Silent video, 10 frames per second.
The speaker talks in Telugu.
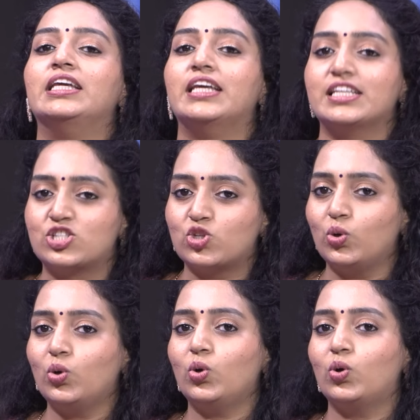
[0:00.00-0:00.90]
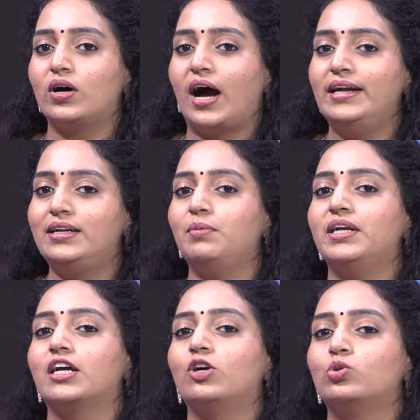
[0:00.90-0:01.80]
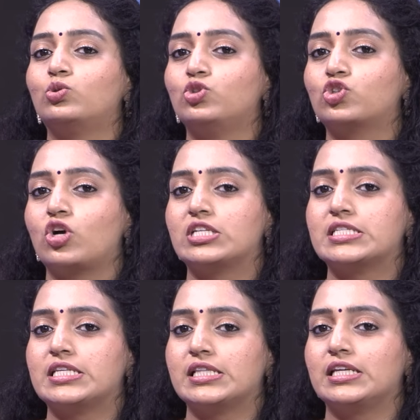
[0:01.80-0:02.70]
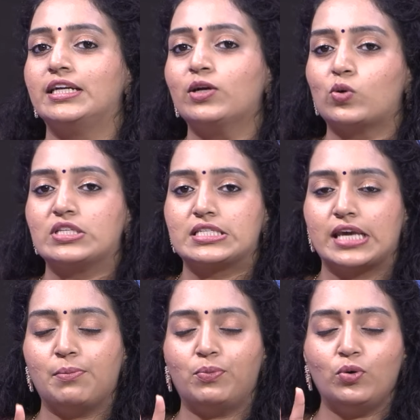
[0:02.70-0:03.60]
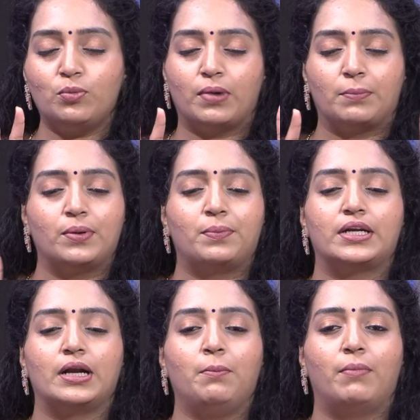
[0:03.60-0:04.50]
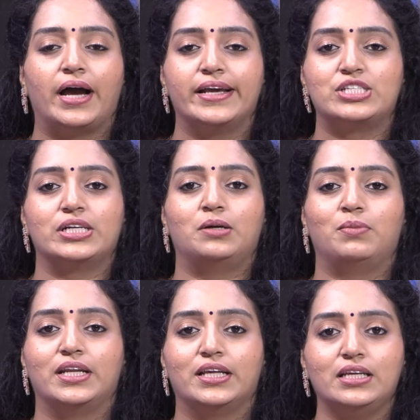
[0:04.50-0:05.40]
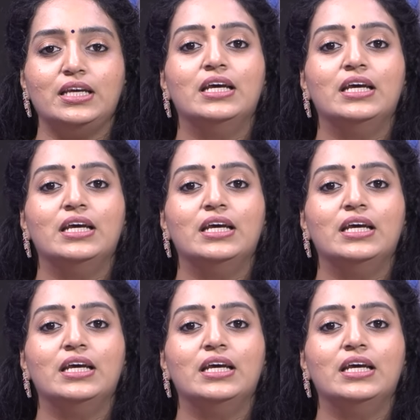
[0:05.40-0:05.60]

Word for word: ఎస్ సో అల్టిమేట్గా గుర్తుంచుకోవాల్సింది ఏంటంటే కొంతసేపు మభ్యపెట్టడం మాయ చేయడం అనేది